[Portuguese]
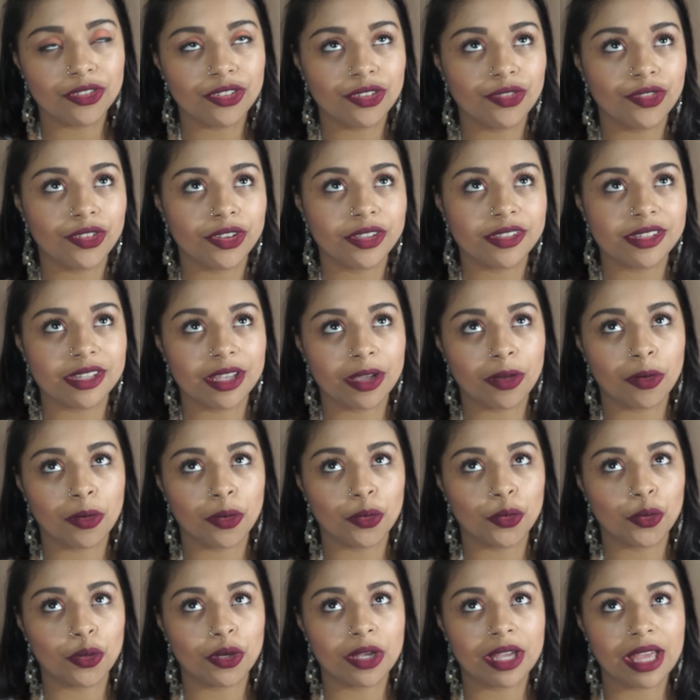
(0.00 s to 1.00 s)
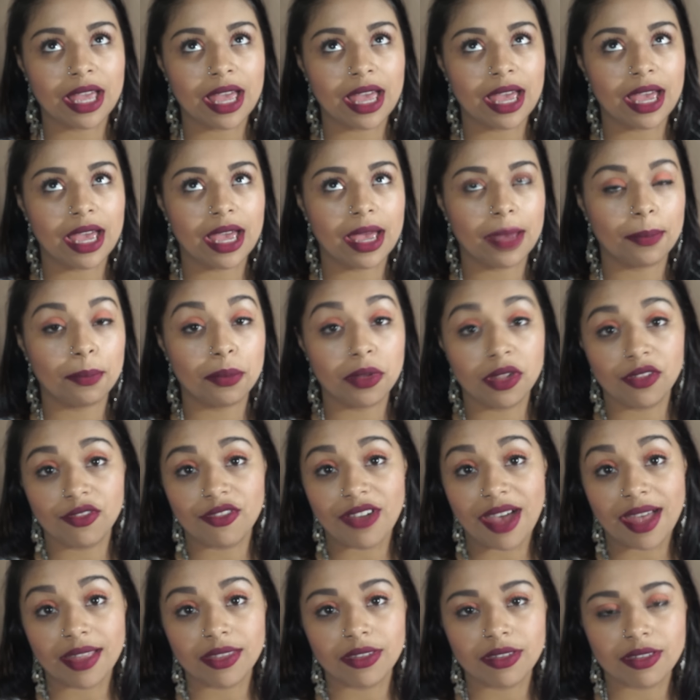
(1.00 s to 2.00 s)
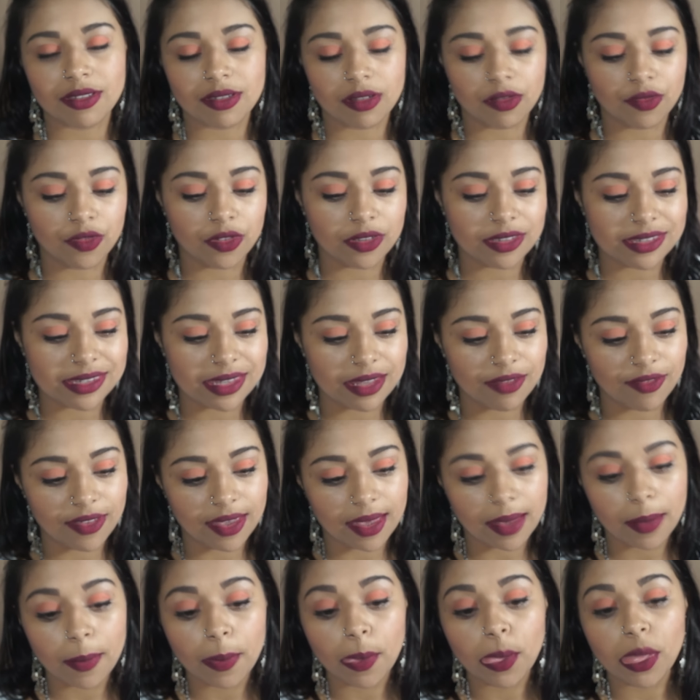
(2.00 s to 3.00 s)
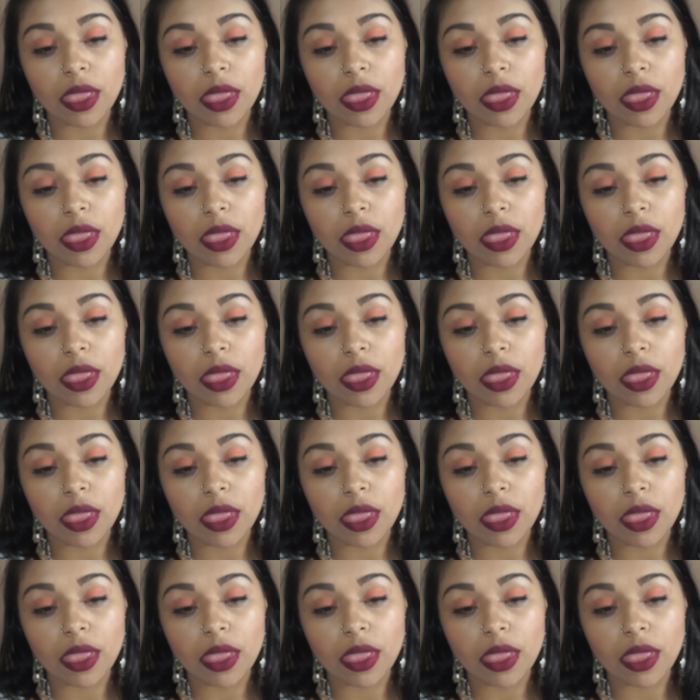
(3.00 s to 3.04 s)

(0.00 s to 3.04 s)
de você colocar privado, só você ver,